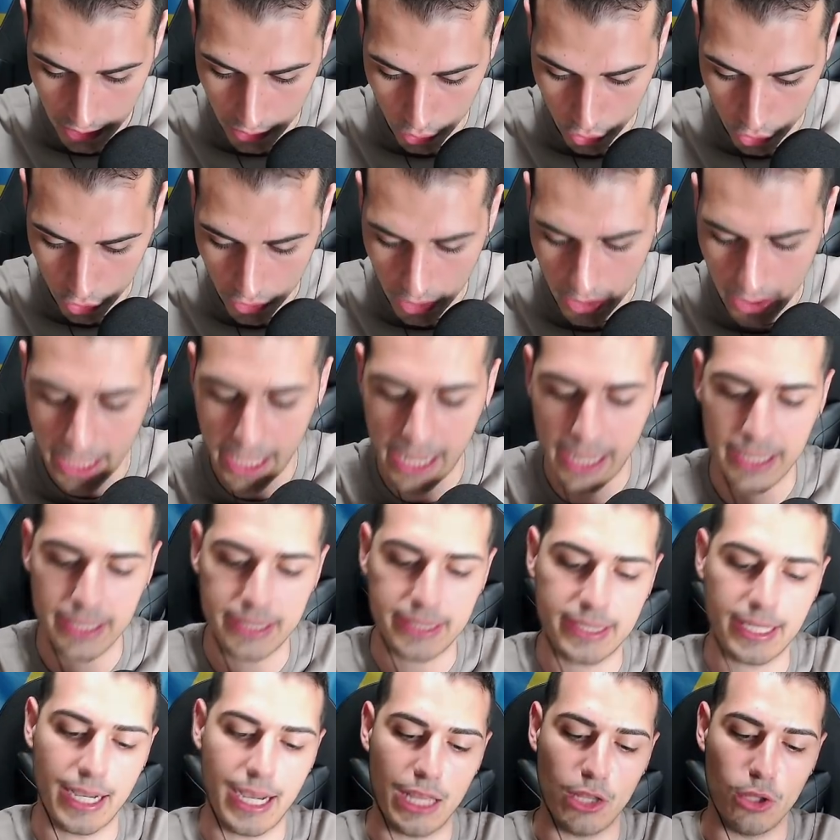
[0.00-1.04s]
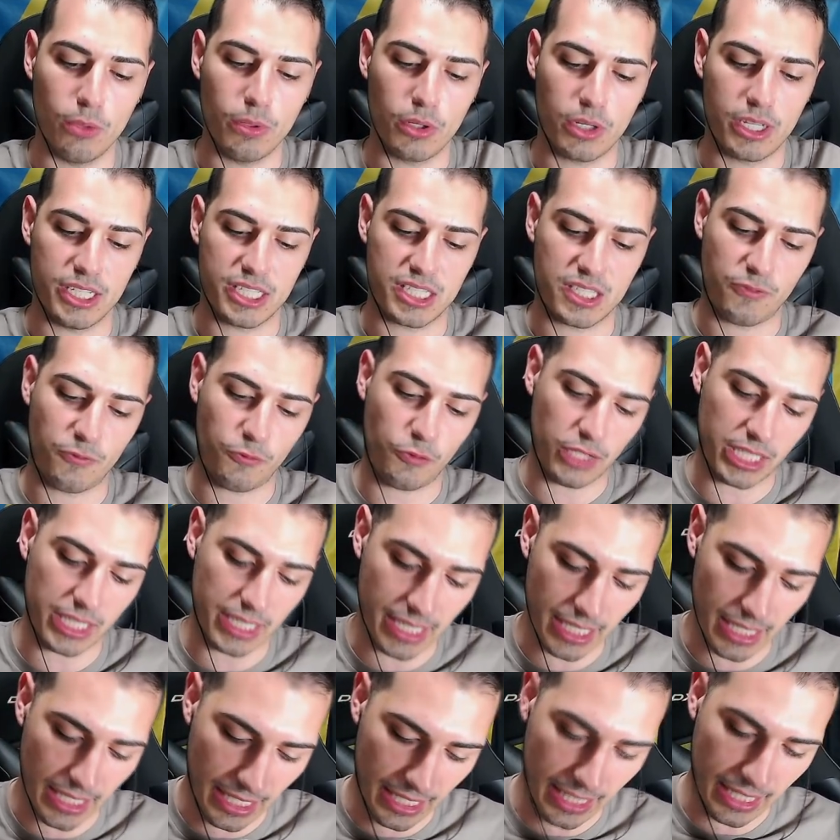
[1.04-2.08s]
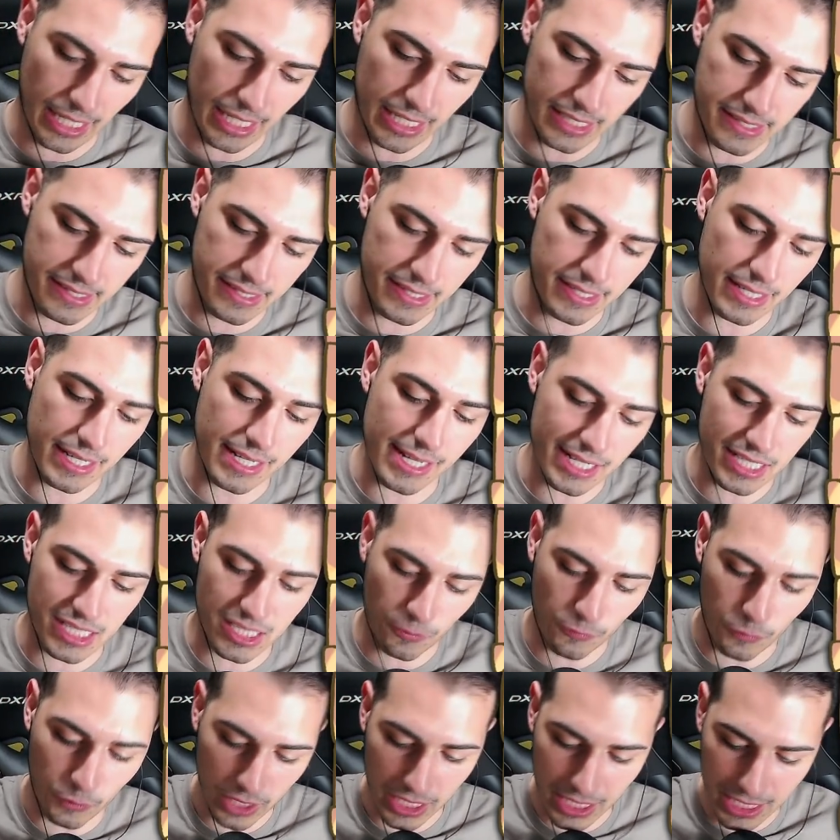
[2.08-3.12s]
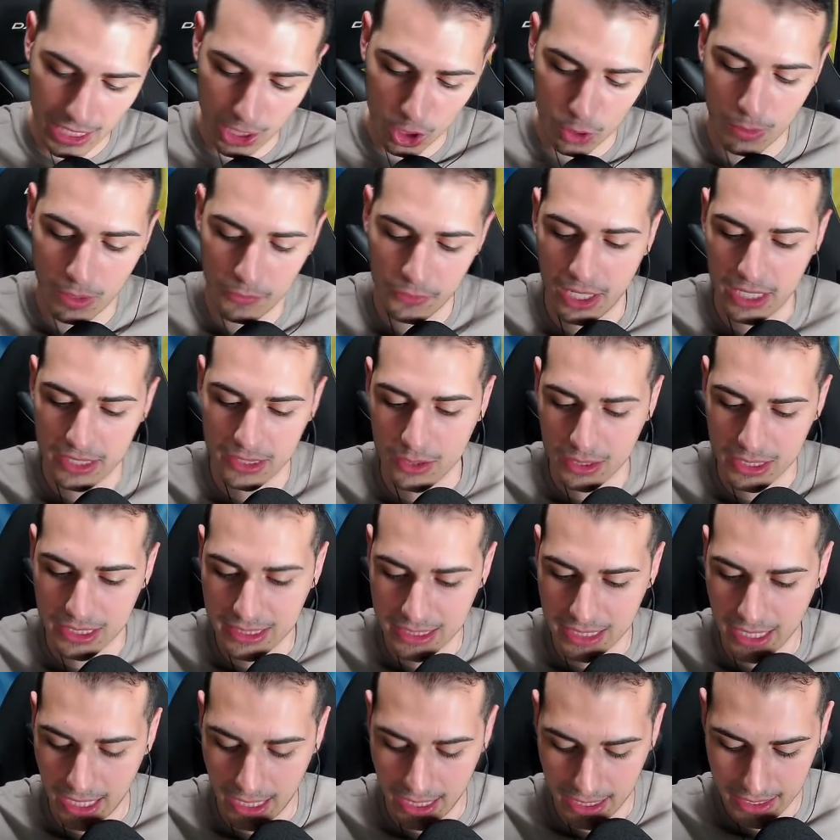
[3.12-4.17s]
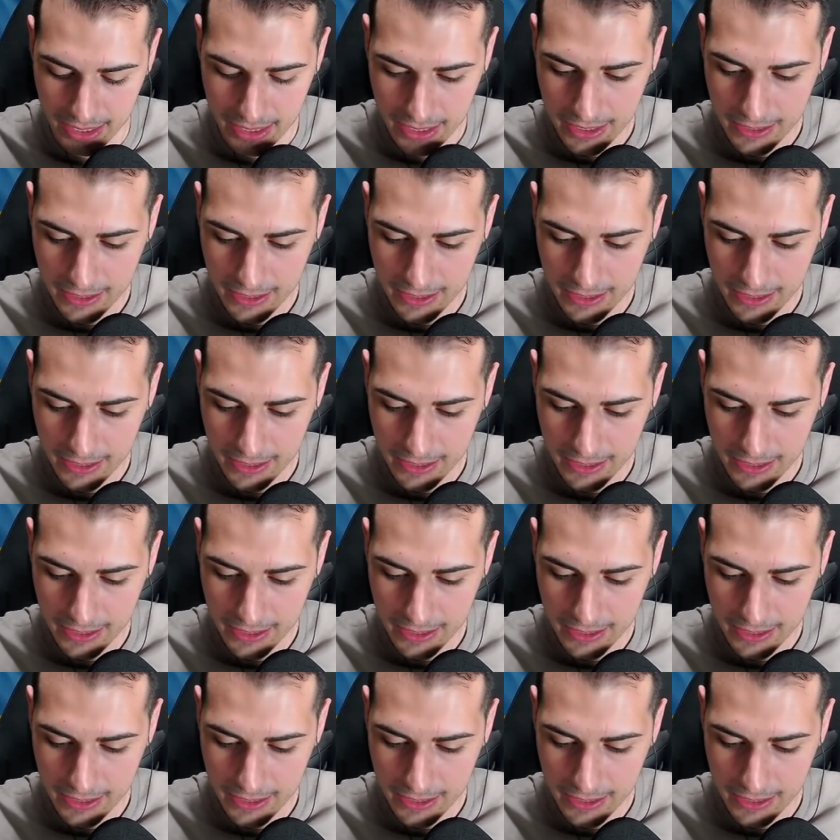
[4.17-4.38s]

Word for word: E non do... è hittato perché sfiga, ragazzi. Che sfiga, come ha fatto hittà.